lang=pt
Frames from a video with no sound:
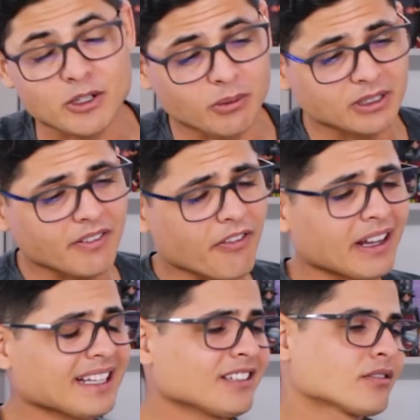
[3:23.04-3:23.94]
Mas como eu estava
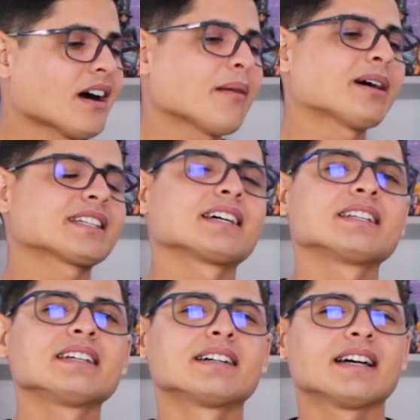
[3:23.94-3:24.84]
falando, a
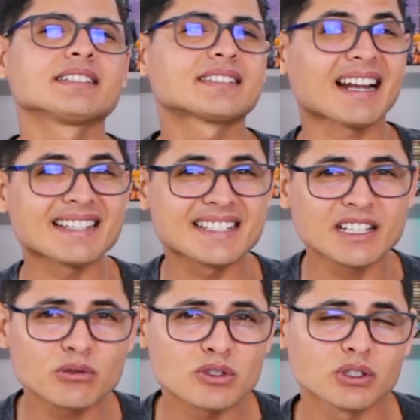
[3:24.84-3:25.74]
bateria é de
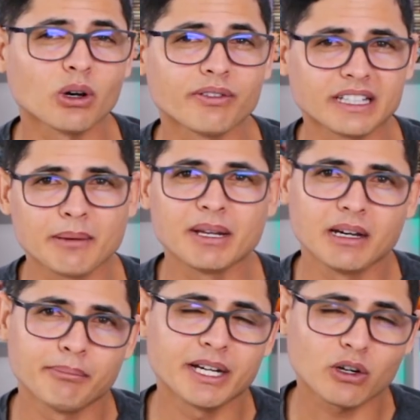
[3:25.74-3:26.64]
390
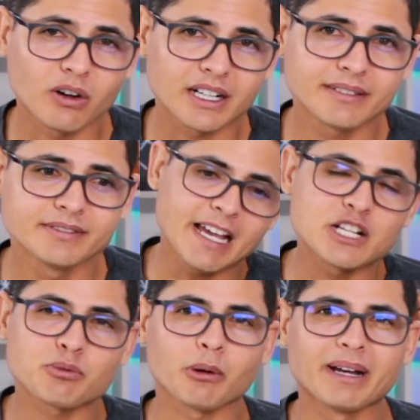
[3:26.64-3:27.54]
mAh,
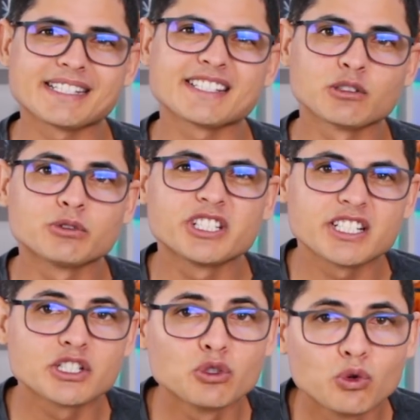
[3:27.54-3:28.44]
eles prometem 5
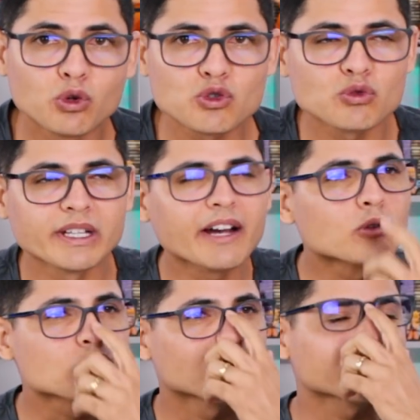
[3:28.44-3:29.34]
dias de uso, né,
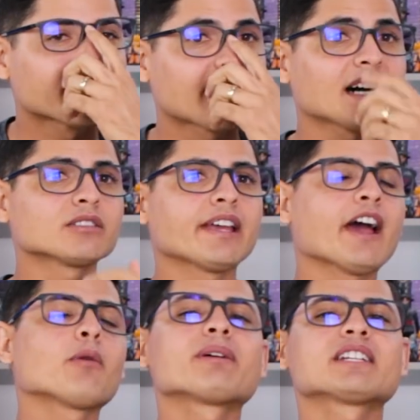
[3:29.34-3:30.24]
uso moderado, e
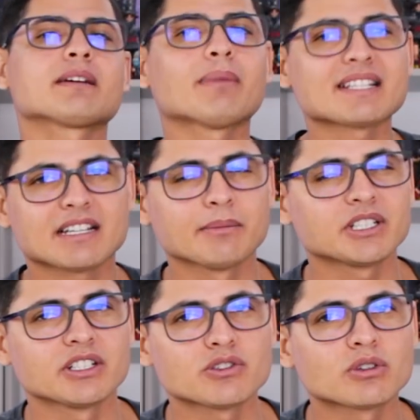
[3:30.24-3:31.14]
realmente é
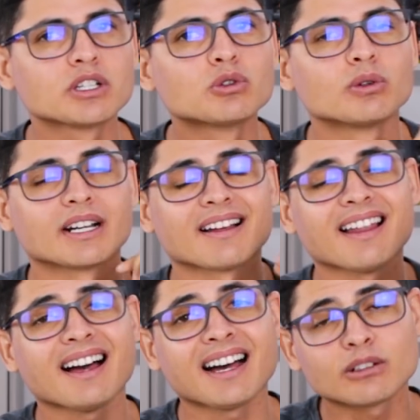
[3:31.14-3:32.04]
basicamente isso que dura.
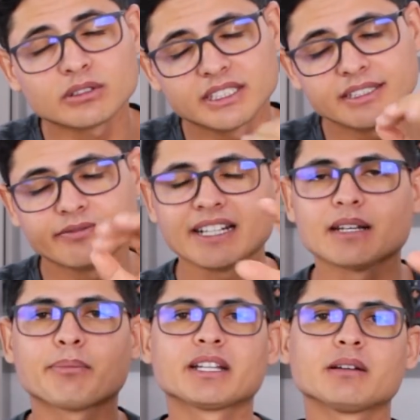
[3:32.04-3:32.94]
Claro que vai
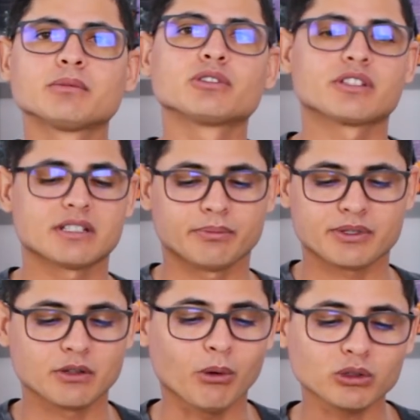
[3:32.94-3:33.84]
depender muito,
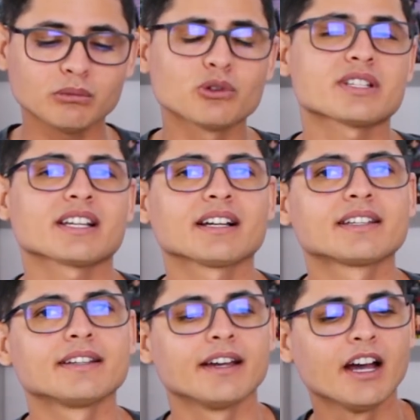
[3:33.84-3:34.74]
tipo, se eu boto música
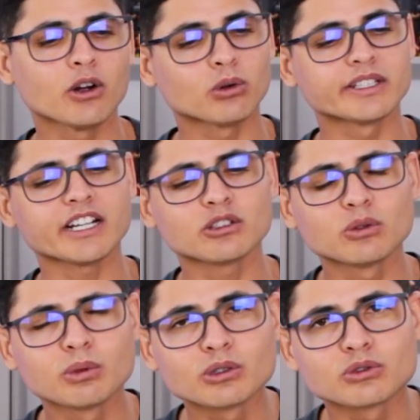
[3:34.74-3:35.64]
aqui, Conecto
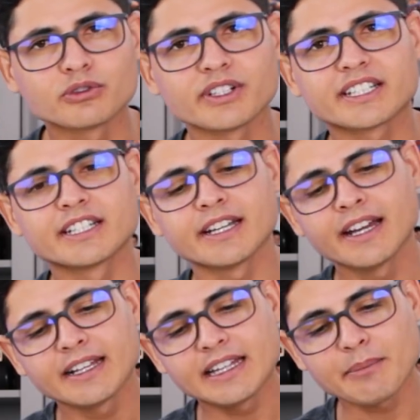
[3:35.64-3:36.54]
no Bluetooth aqui,
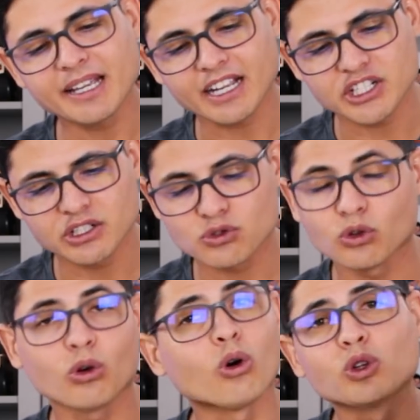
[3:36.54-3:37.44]
na minha caixinha de
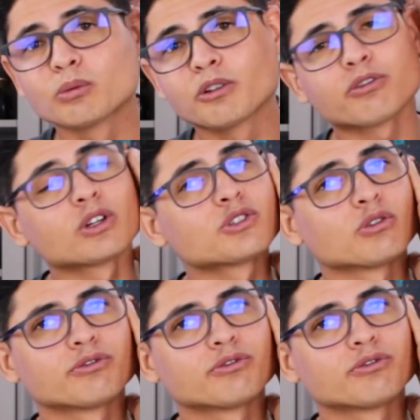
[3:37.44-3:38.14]
som ou no meu fone de